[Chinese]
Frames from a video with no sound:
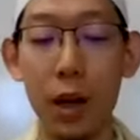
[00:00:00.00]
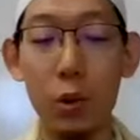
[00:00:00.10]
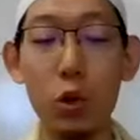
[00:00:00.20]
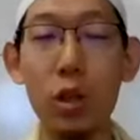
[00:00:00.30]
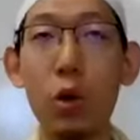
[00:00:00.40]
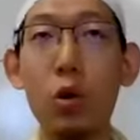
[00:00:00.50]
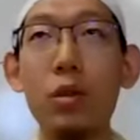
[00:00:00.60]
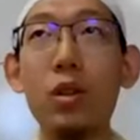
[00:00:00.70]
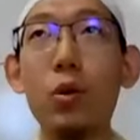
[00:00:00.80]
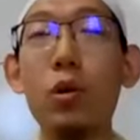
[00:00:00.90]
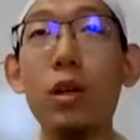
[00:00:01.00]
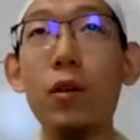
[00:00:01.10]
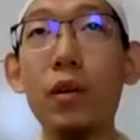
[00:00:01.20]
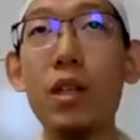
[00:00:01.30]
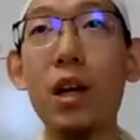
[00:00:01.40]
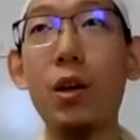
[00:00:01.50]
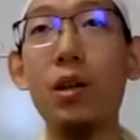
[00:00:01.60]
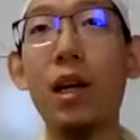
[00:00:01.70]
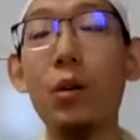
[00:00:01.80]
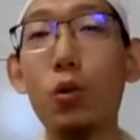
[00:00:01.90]
啊，就是给我们提供了一个非常
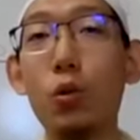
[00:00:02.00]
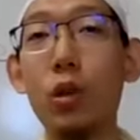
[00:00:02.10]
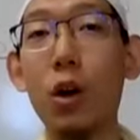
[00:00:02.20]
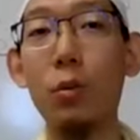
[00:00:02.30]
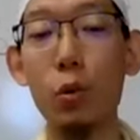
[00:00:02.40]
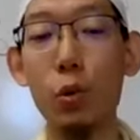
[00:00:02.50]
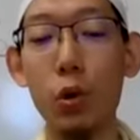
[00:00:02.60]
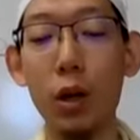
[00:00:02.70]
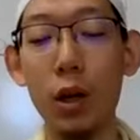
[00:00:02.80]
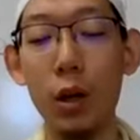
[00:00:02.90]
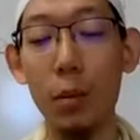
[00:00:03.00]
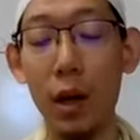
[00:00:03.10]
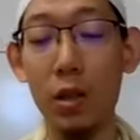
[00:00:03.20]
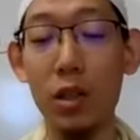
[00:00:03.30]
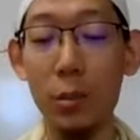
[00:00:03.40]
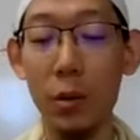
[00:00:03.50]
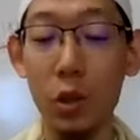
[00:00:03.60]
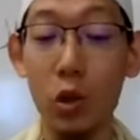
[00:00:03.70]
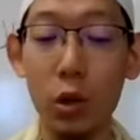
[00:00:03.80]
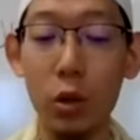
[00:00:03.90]
好的蓝图，让我们去培养这些
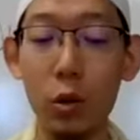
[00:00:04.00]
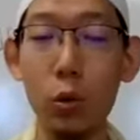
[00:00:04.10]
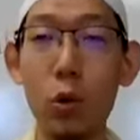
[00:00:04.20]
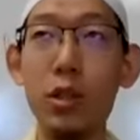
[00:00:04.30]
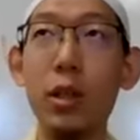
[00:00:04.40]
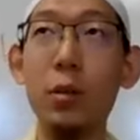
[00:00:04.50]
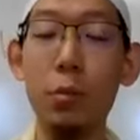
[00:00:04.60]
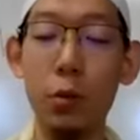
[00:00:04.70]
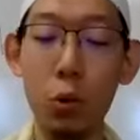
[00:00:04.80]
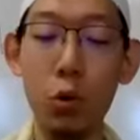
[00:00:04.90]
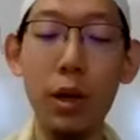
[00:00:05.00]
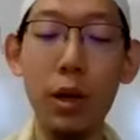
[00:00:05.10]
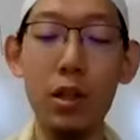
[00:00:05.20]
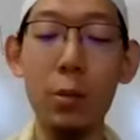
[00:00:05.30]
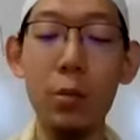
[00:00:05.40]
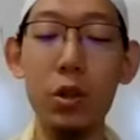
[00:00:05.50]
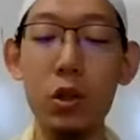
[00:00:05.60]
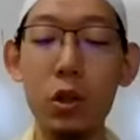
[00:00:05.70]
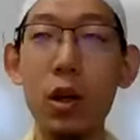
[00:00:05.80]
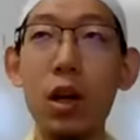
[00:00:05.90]
品质。通过这些，通过培养这些品
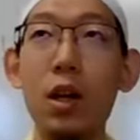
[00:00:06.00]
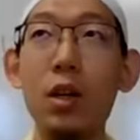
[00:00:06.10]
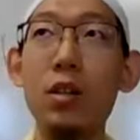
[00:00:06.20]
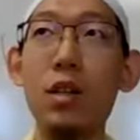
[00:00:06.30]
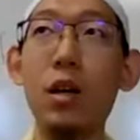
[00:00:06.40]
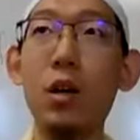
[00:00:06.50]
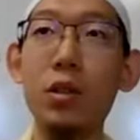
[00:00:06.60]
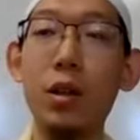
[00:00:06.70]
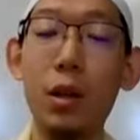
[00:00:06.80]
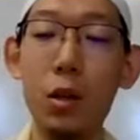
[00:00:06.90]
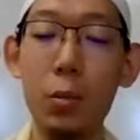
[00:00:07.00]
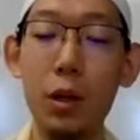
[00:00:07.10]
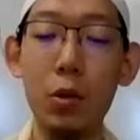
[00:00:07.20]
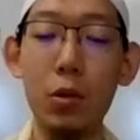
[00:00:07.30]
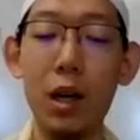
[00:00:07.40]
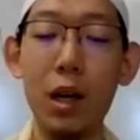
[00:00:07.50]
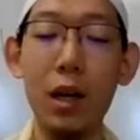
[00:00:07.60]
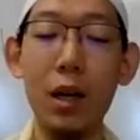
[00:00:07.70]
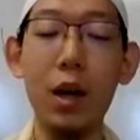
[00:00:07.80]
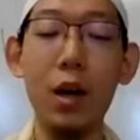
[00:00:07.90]
质，更加靠近 Allah 的仆
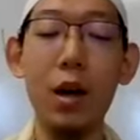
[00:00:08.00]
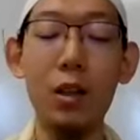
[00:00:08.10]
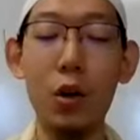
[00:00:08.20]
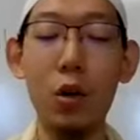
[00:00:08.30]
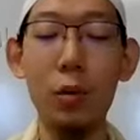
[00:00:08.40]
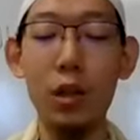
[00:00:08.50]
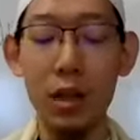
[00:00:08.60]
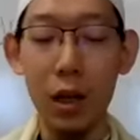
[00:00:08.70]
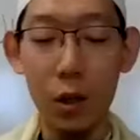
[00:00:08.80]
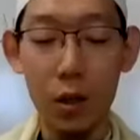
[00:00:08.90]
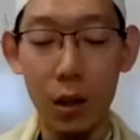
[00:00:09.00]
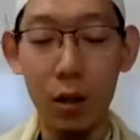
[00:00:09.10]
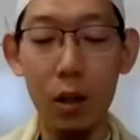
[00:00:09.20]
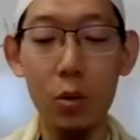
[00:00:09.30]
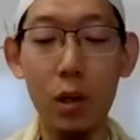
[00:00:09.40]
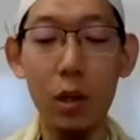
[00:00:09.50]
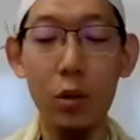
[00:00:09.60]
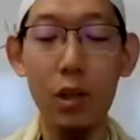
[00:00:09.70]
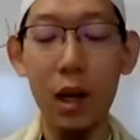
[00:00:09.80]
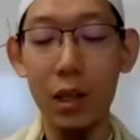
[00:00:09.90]
a 而当我们更加靠近 Allah
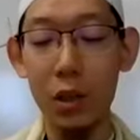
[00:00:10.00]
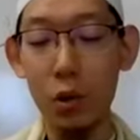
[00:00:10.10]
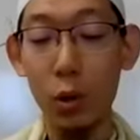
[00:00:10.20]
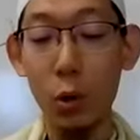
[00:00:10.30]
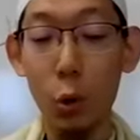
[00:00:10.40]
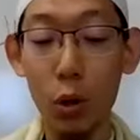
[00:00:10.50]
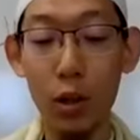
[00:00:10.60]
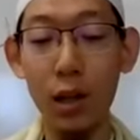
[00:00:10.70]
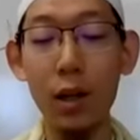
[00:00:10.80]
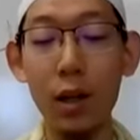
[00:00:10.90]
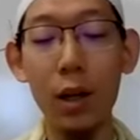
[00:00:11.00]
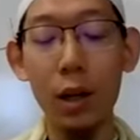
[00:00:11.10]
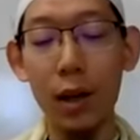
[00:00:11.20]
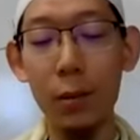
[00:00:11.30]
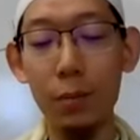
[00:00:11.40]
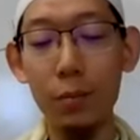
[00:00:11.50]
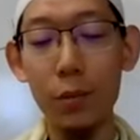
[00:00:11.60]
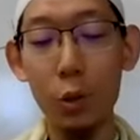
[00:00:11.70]
的仆 a 你就能够获得啊，